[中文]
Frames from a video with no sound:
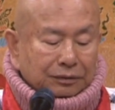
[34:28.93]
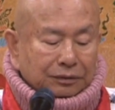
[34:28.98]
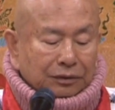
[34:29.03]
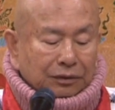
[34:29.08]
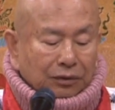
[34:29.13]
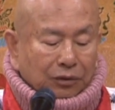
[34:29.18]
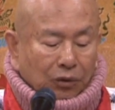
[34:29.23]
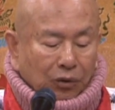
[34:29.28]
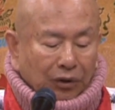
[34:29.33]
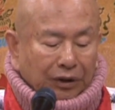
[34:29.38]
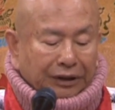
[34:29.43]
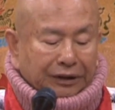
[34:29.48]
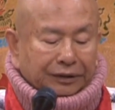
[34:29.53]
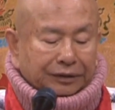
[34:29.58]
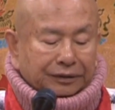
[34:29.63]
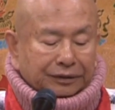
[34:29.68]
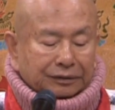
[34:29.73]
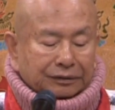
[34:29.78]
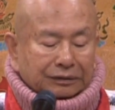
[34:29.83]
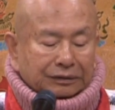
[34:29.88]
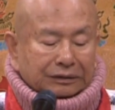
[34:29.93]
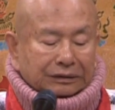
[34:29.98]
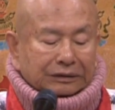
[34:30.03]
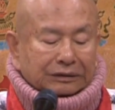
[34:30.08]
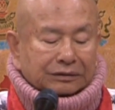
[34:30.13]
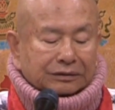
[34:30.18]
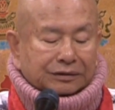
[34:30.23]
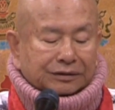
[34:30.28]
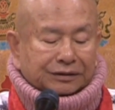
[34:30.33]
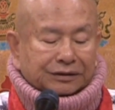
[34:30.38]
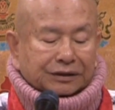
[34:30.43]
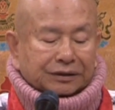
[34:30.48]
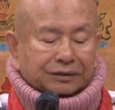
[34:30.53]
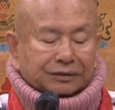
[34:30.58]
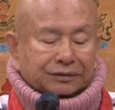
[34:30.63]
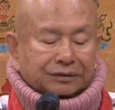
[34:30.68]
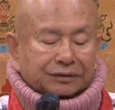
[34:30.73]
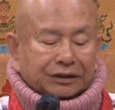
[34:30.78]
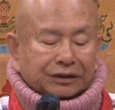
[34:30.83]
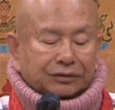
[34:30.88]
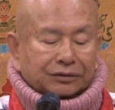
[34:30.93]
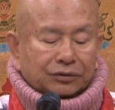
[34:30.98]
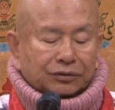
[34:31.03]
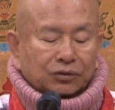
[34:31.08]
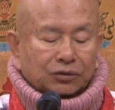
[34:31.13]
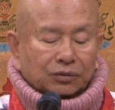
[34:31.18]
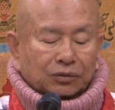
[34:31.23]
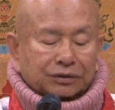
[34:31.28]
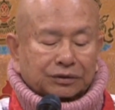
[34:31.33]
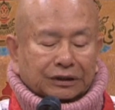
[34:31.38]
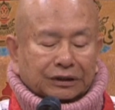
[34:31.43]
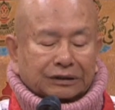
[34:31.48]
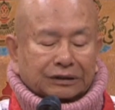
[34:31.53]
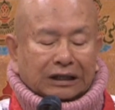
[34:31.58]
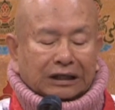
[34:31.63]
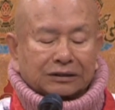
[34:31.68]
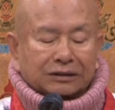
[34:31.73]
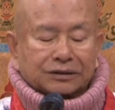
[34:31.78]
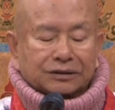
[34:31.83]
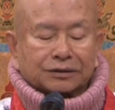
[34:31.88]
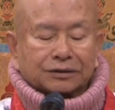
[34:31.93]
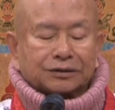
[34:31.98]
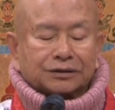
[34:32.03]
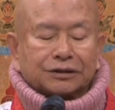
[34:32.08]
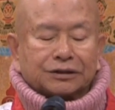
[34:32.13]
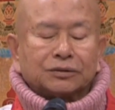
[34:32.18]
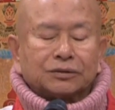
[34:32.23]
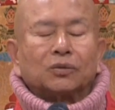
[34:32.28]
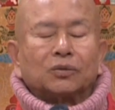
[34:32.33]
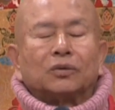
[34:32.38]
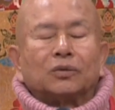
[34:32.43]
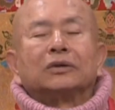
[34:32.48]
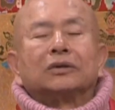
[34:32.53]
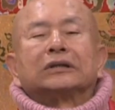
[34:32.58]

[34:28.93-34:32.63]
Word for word: 愧，正见众生来生其过。